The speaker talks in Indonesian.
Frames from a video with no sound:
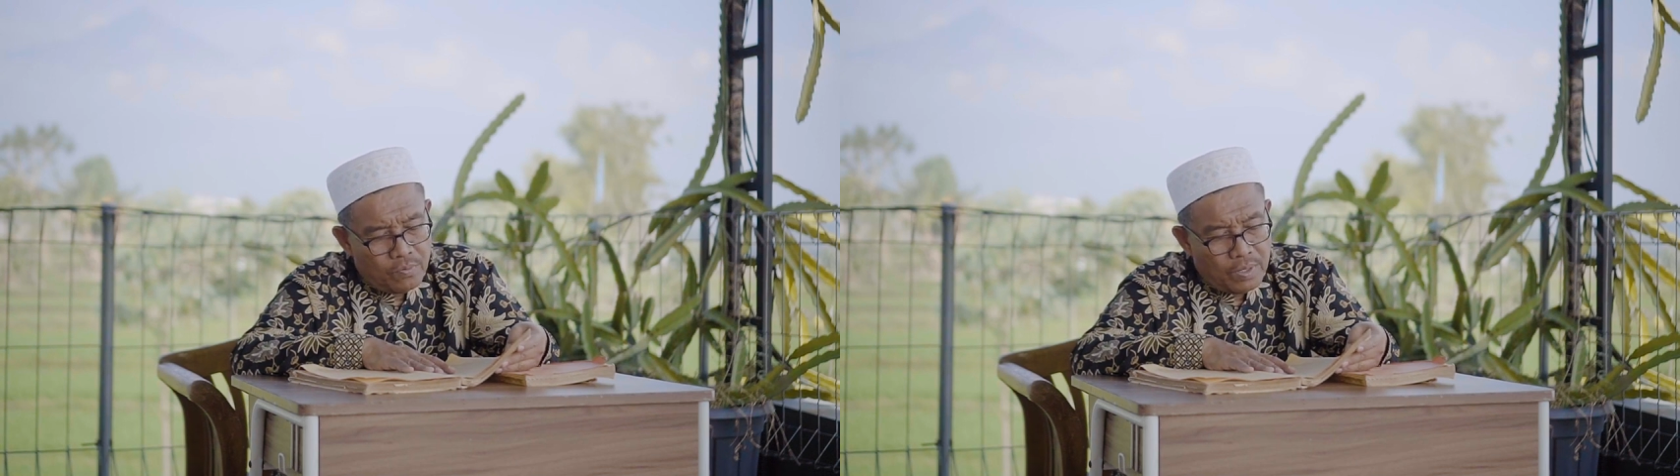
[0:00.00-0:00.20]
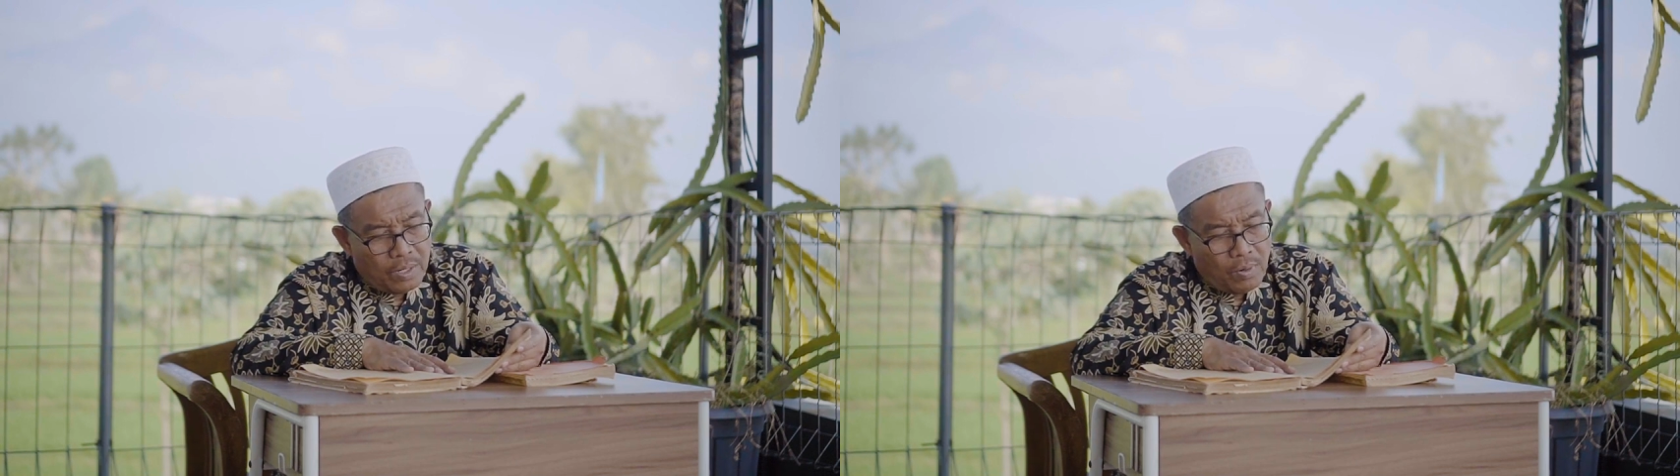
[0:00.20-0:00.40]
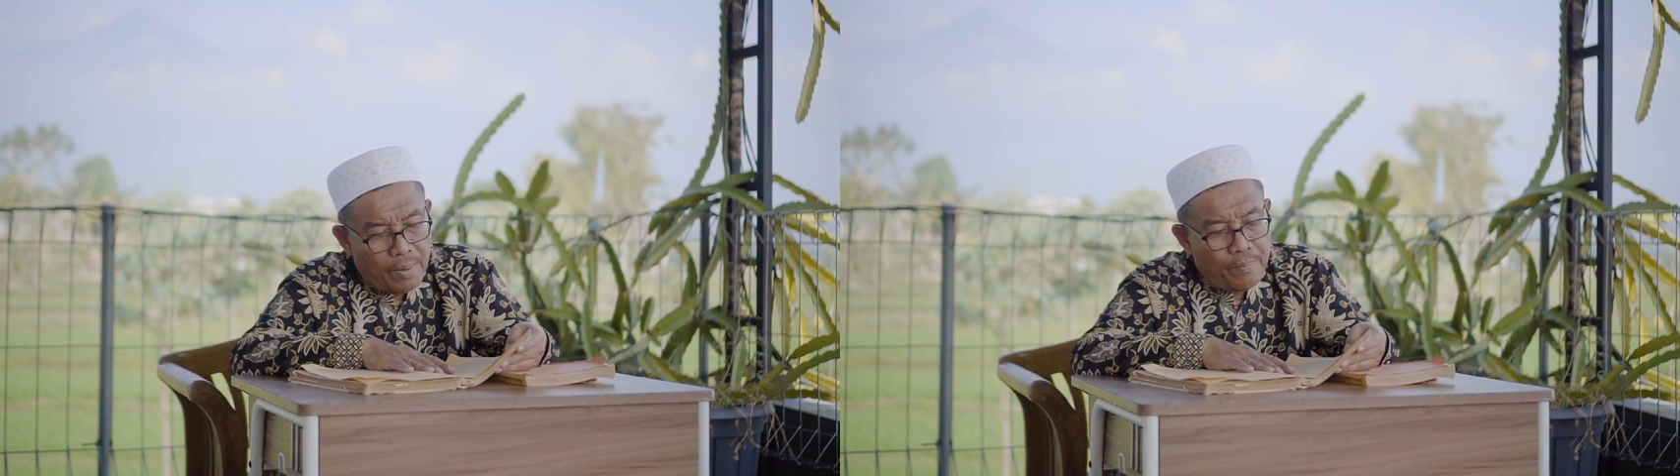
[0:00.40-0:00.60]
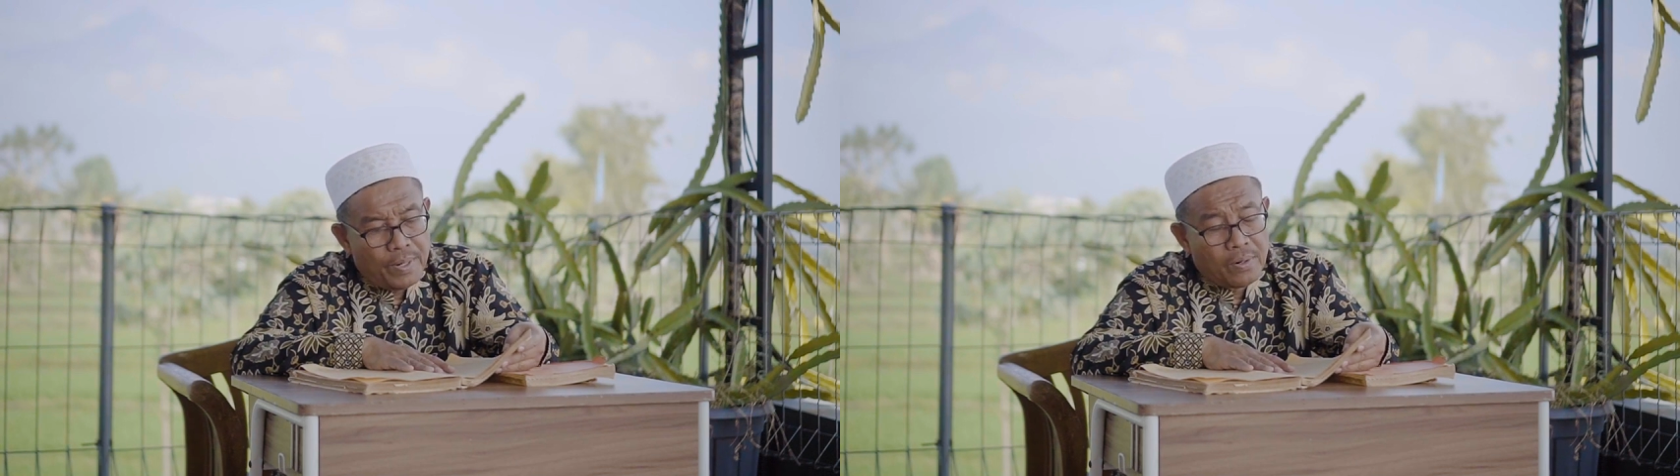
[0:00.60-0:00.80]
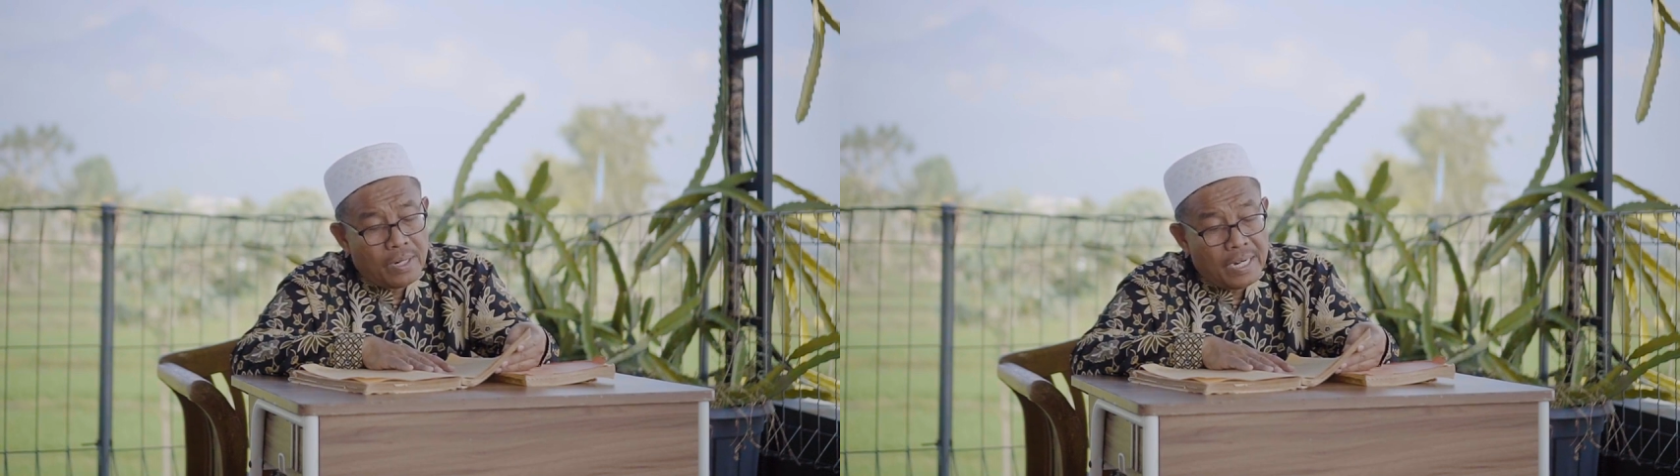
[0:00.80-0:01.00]
walau
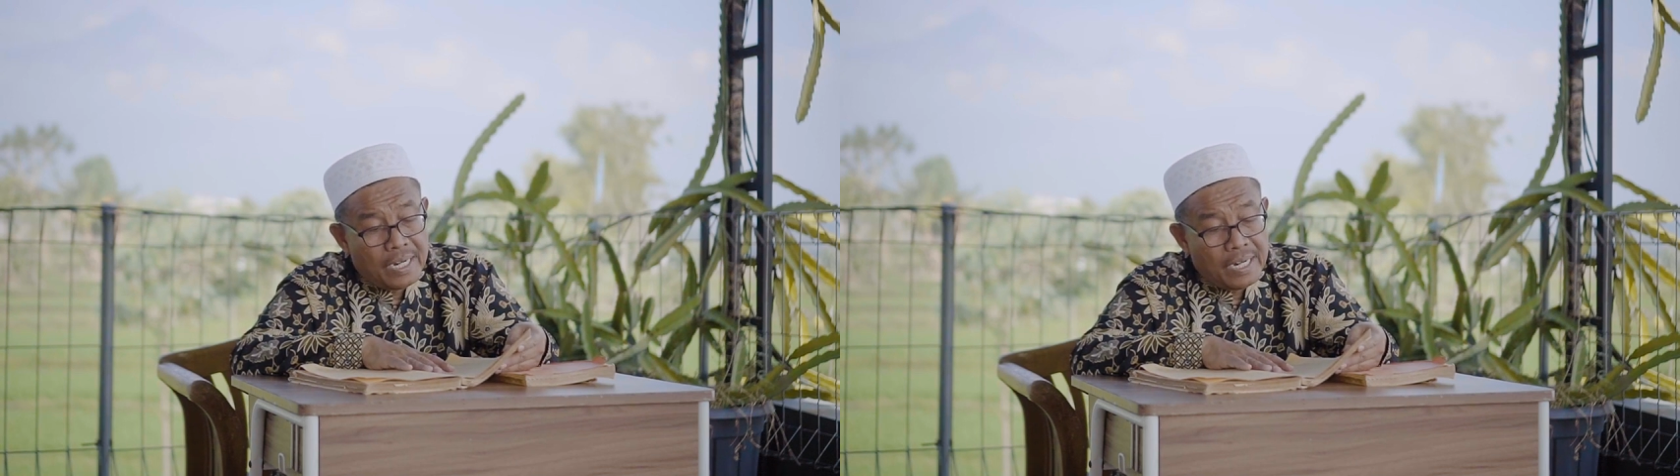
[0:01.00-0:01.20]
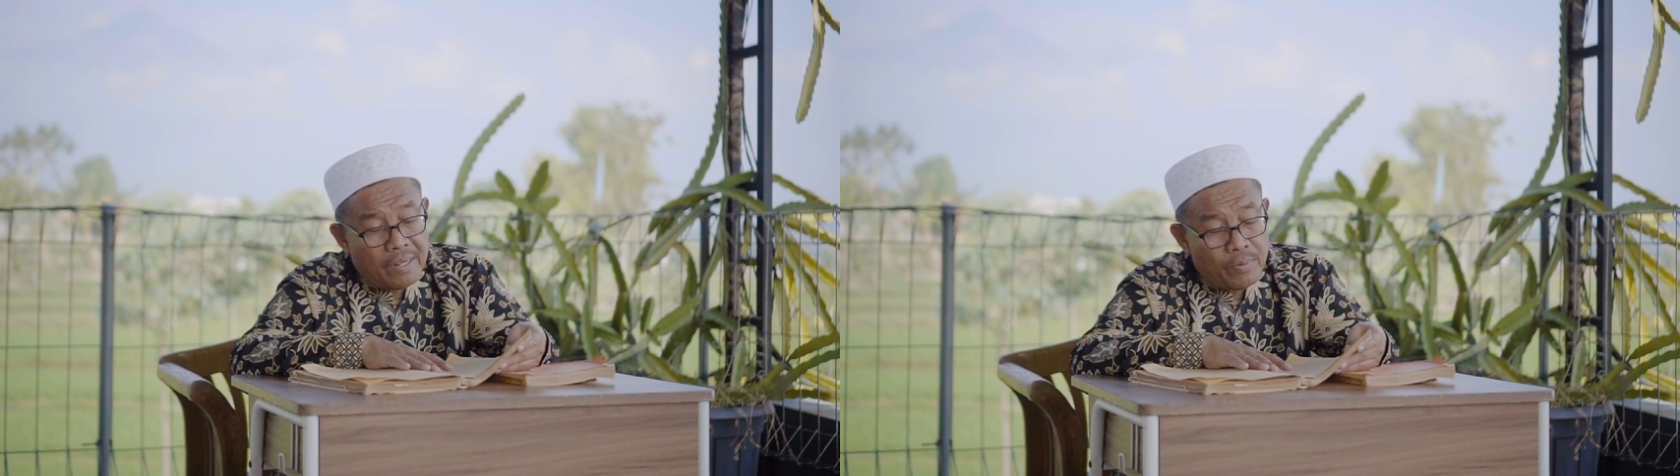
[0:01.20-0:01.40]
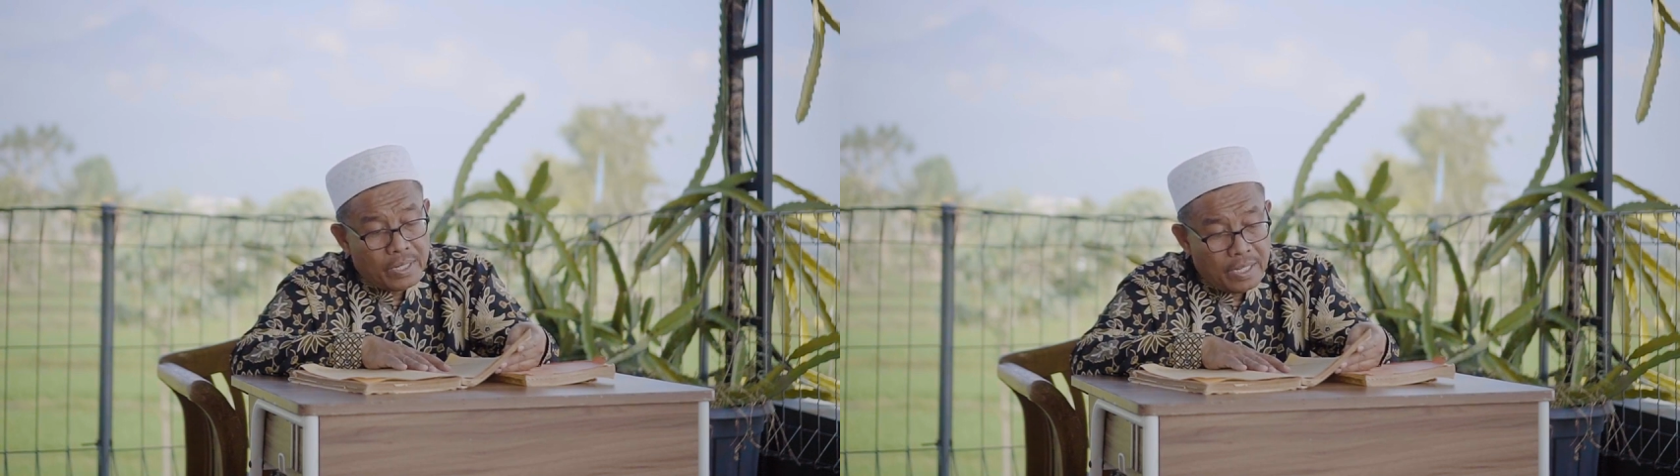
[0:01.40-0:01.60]
abbarolan nangaun